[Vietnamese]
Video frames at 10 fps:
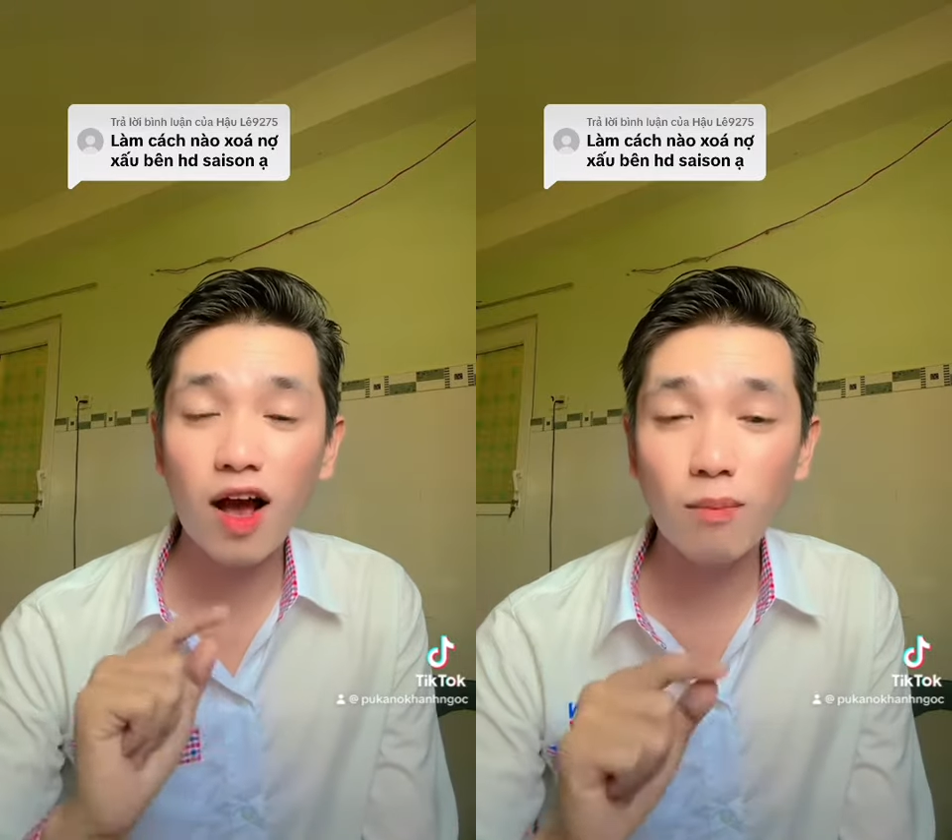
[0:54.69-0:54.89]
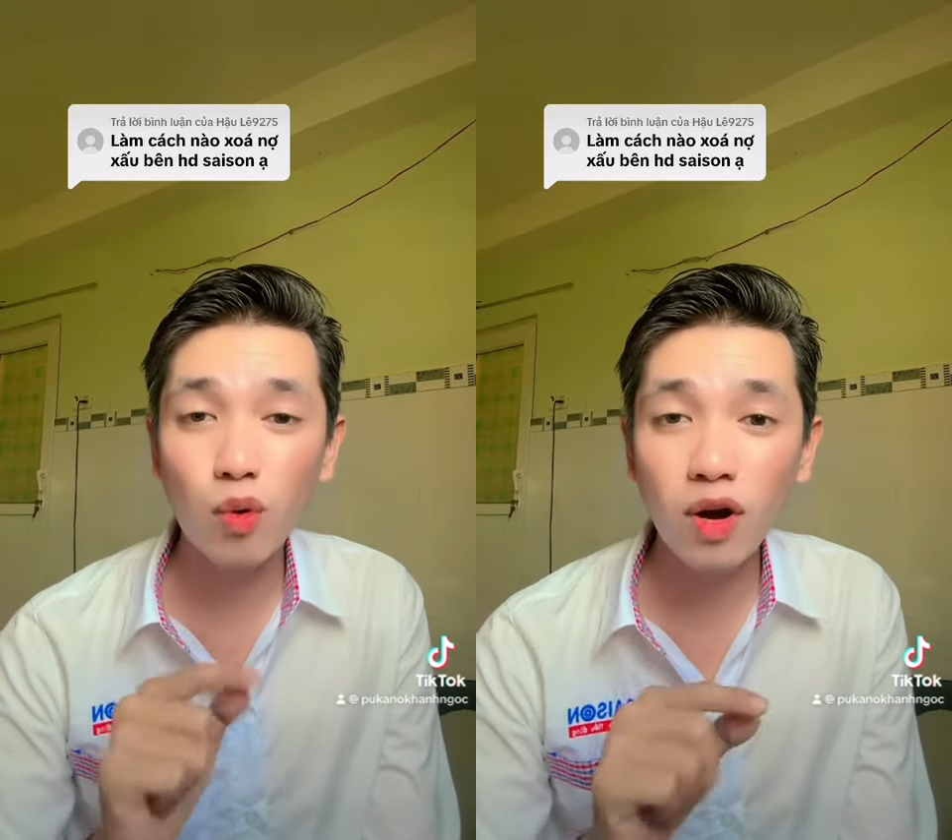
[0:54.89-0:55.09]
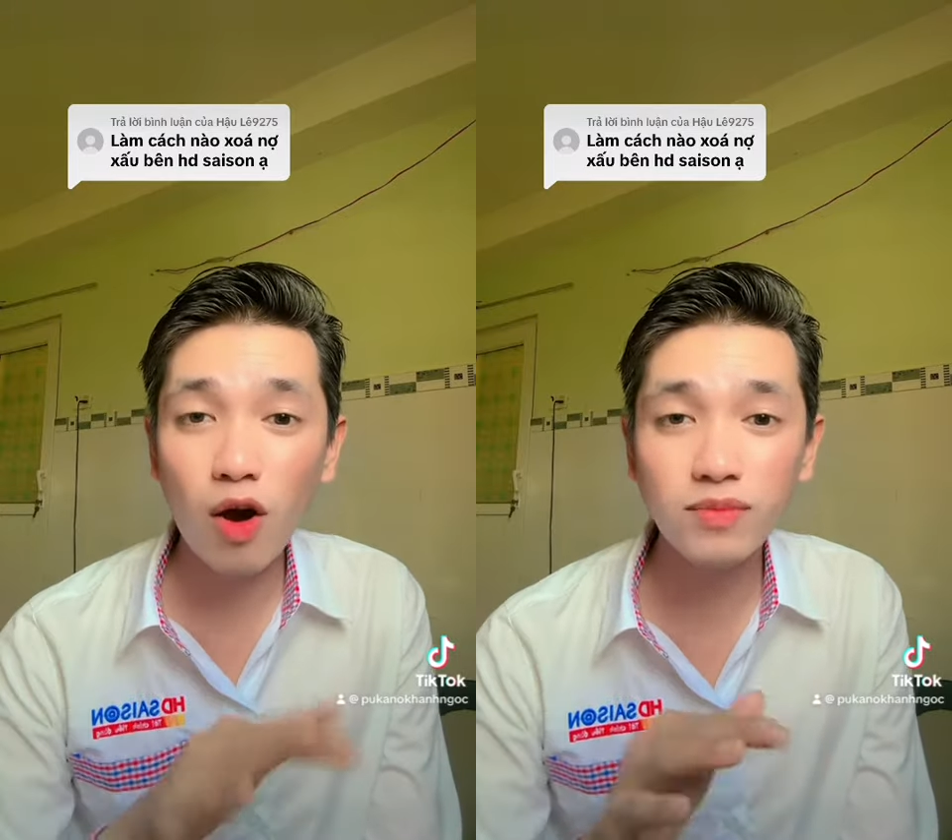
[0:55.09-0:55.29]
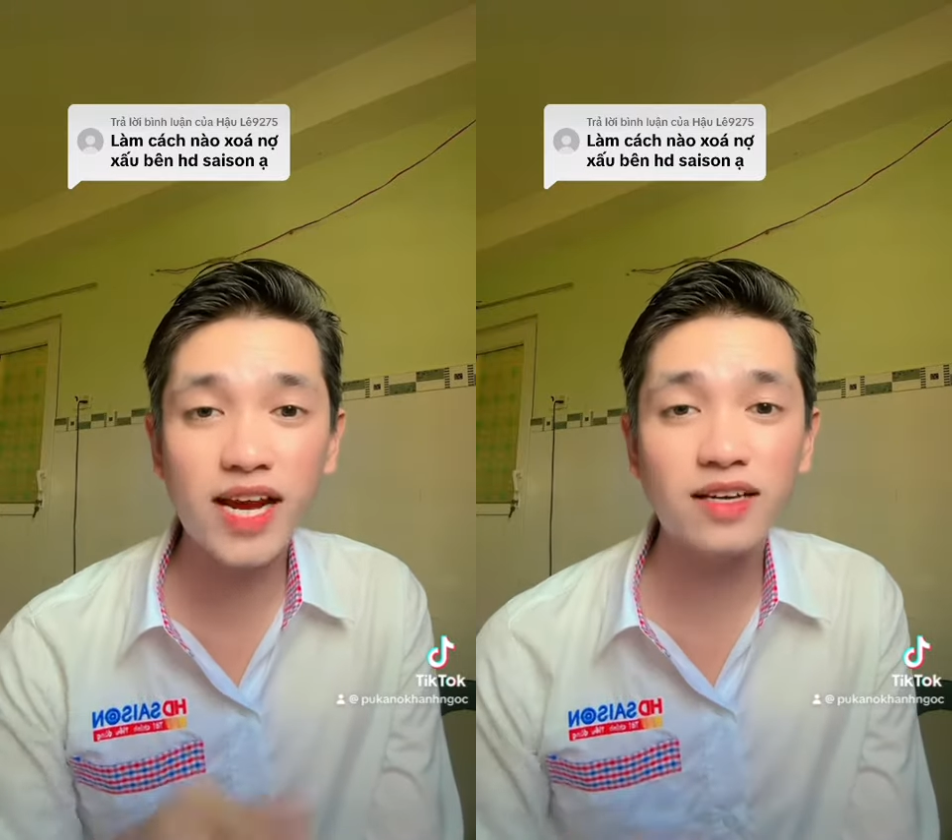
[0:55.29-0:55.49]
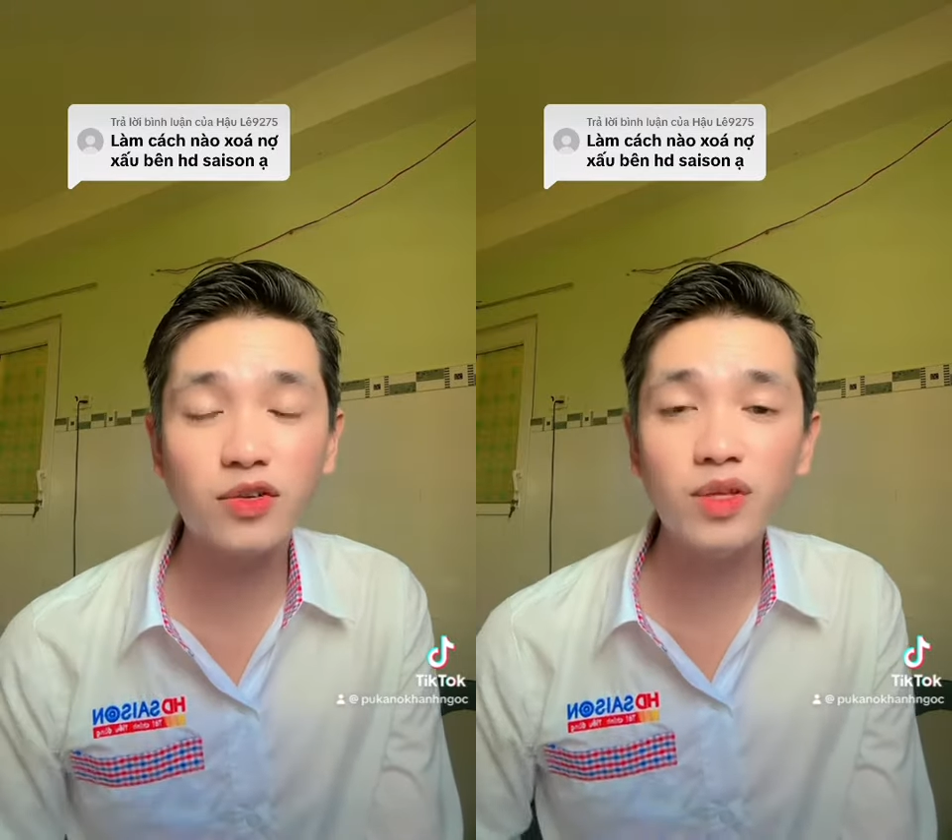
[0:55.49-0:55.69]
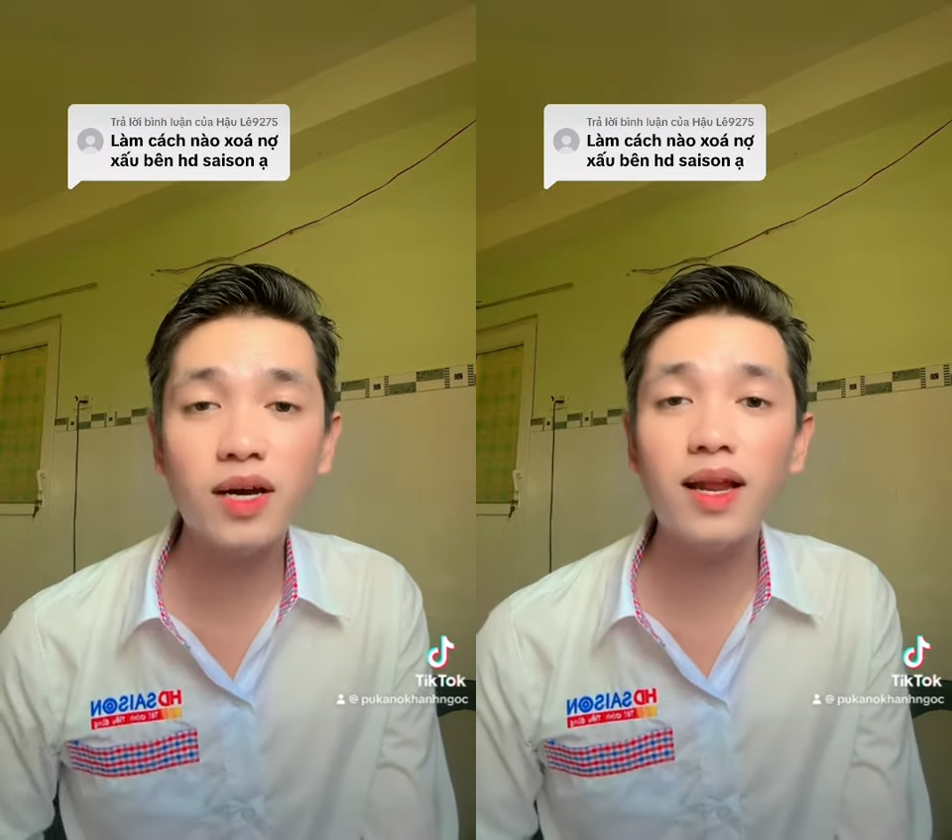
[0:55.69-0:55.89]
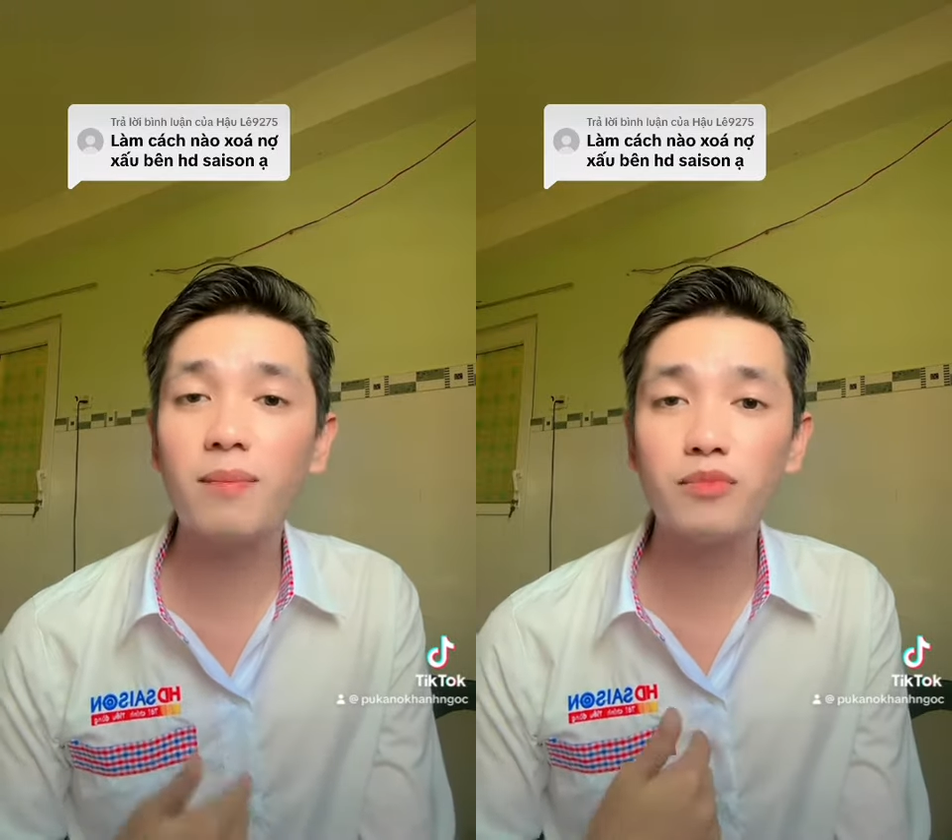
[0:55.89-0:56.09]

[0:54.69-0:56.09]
muốn không tra cứu tới là